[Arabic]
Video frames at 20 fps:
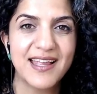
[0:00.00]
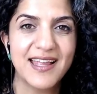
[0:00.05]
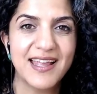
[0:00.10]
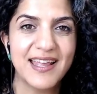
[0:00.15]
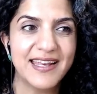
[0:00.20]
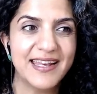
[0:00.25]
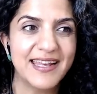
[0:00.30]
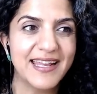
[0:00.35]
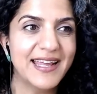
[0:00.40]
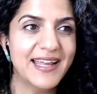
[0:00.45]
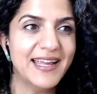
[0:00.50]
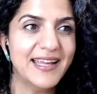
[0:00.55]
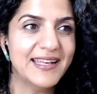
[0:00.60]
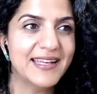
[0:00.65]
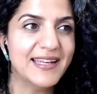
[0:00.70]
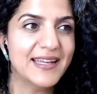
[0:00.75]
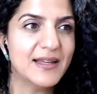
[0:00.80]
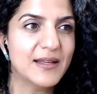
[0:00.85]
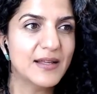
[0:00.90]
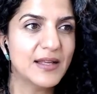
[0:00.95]
أن
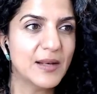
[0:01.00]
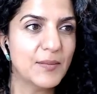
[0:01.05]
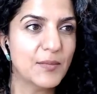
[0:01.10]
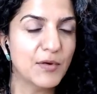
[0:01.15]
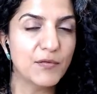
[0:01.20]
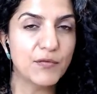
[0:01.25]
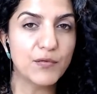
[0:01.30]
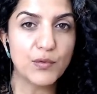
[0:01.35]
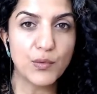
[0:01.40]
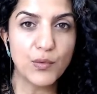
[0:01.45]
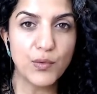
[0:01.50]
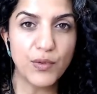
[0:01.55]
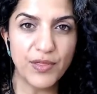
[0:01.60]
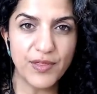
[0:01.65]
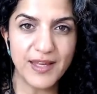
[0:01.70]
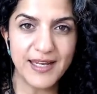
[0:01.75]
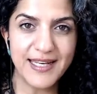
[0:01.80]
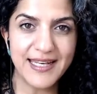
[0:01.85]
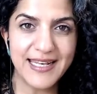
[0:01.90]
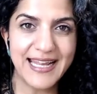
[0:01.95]
إحنا
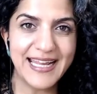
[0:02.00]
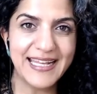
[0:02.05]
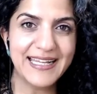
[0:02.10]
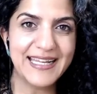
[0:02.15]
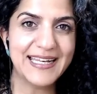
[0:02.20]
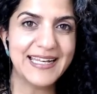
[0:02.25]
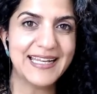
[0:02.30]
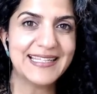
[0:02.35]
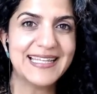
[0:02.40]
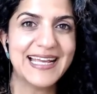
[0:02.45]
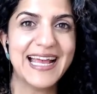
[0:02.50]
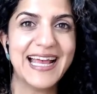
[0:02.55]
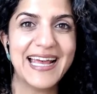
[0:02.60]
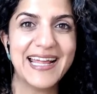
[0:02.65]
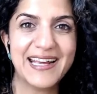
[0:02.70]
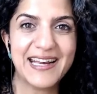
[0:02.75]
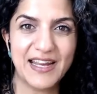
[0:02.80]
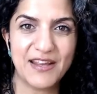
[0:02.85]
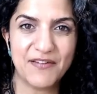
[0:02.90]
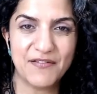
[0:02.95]
المفروض أن إحنا
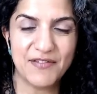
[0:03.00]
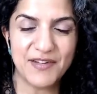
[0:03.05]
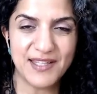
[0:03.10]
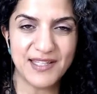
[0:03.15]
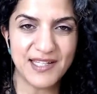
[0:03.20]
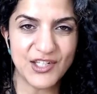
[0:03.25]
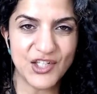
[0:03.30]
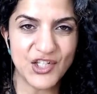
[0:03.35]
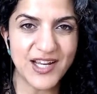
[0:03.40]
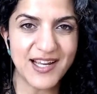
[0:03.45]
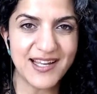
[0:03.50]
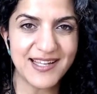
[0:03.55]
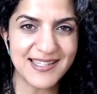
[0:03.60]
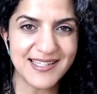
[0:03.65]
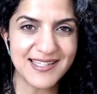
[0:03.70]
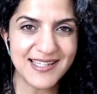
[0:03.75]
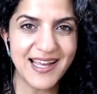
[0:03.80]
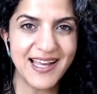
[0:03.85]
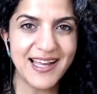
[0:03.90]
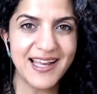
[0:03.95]
نتحرك في اتجاه
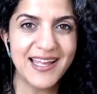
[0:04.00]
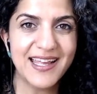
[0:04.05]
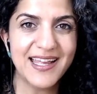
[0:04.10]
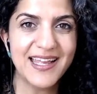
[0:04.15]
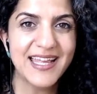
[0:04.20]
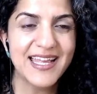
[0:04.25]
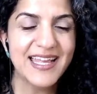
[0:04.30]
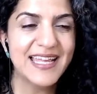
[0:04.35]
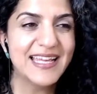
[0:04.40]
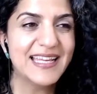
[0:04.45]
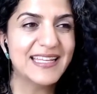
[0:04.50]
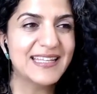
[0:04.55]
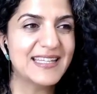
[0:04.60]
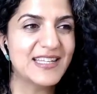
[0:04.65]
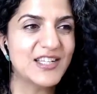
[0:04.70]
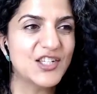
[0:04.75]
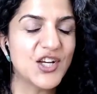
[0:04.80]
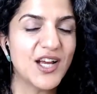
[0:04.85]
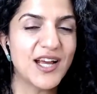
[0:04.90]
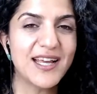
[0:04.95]
الصحة
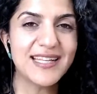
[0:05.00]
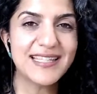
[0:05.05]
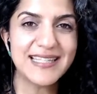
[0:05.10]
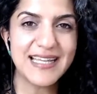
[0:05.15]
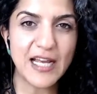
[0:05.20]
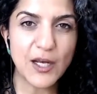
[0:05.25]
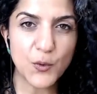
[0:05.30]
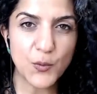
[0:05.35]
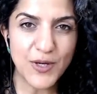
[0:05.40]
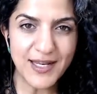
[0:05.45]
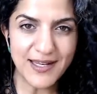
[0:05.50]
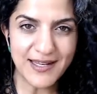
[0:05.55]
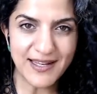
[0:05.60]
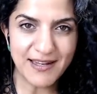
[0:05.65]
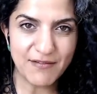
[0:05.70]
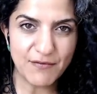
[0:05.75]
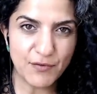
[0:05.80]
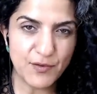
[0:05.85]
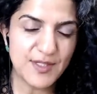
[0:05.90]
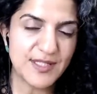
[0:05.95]
تجاه تعويد
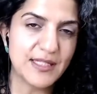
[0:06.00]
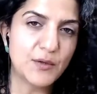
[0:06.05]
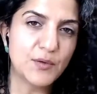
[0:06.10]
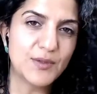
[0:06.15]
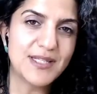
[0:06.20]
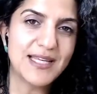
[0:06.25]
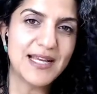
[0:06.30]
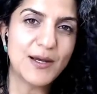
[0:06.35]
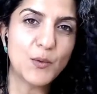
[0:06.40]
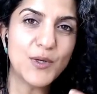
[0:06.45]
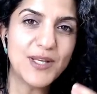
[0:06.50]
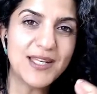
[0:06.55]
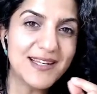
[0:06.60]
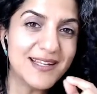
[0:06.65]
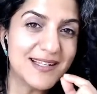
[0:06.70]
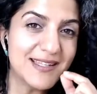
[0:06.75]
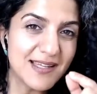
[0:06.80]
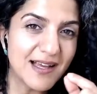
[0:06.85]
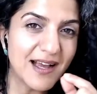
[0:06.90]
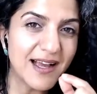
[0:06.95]
أنفسنا وتعويد
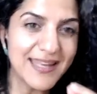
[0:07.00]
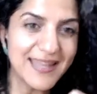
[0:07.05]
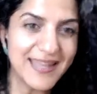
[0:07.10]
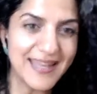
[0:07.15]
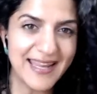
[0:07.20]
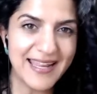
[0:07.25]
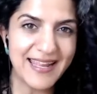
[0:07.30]
لساننا